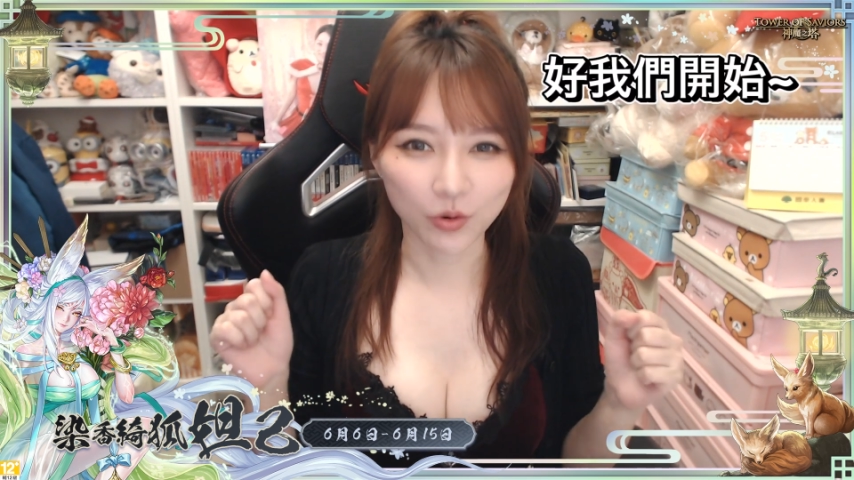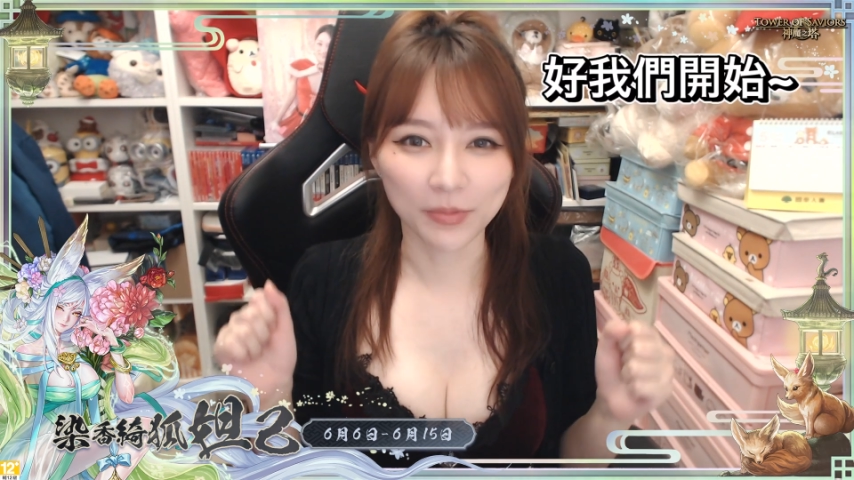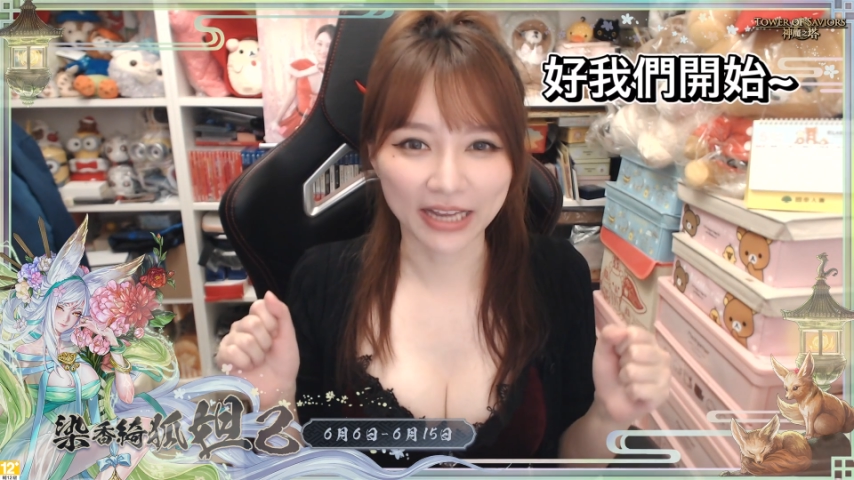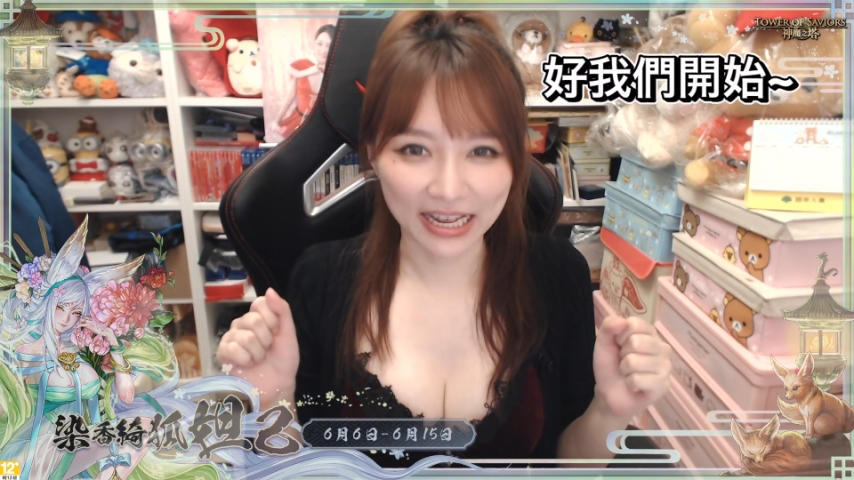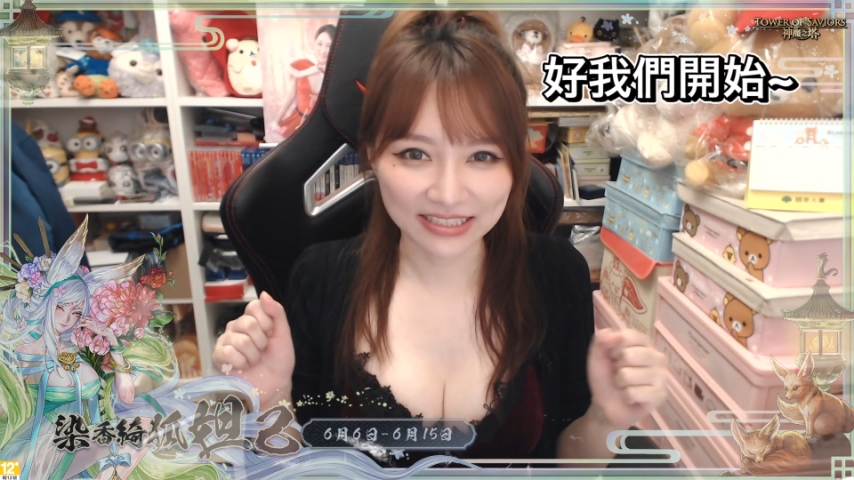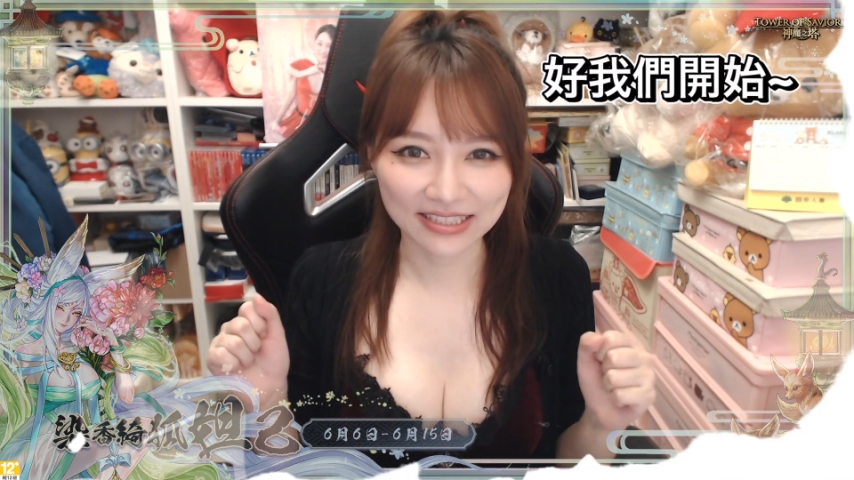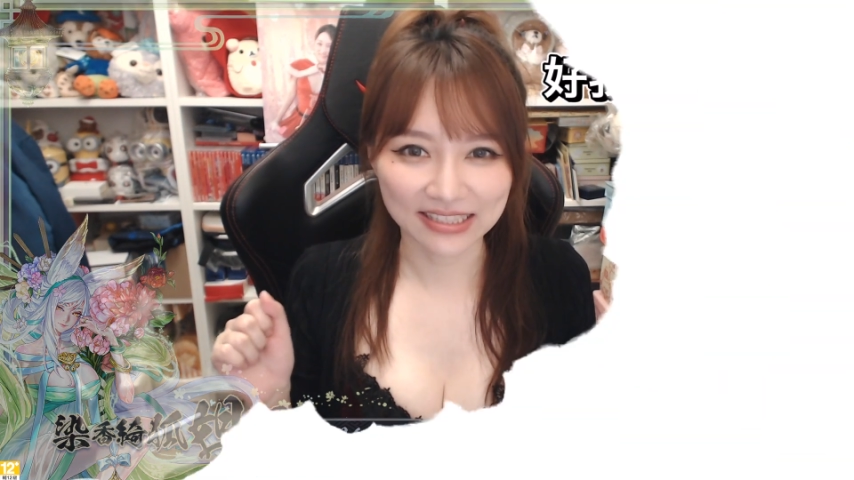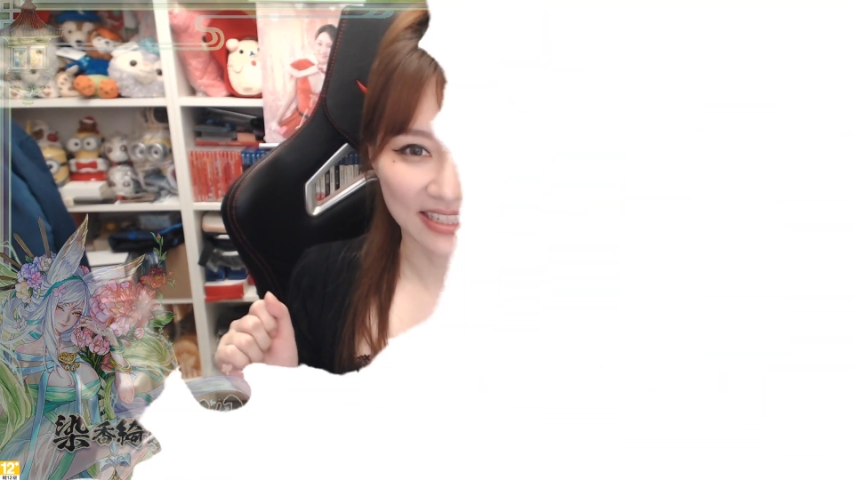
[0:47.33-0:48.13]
我们开始。